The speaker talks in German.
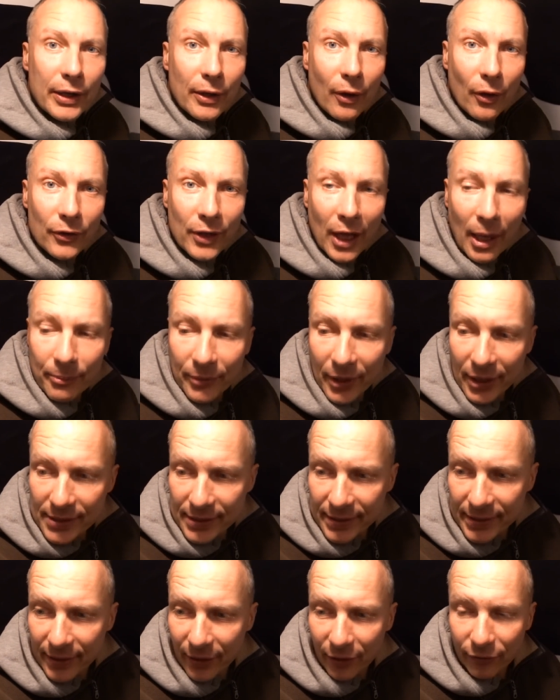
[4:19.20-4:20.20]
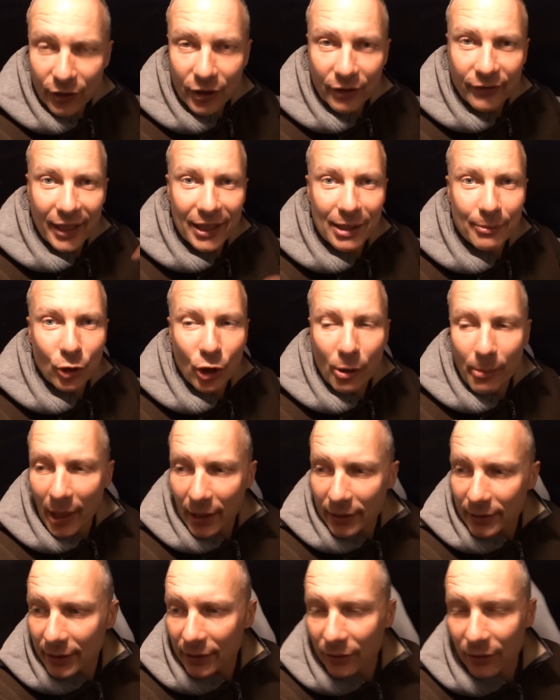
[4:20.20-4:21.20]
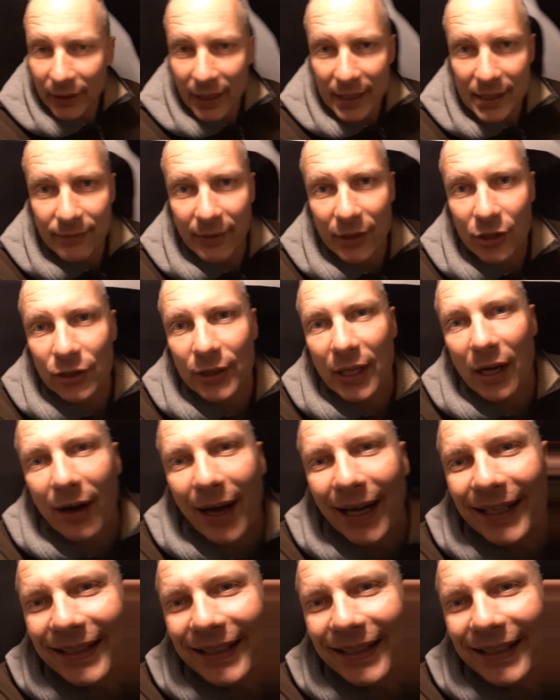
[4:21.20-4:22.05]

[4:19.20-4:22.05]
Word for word: Ja, und habe das hier von der Ferne beobachtet. Und jetzt, wenn ich näher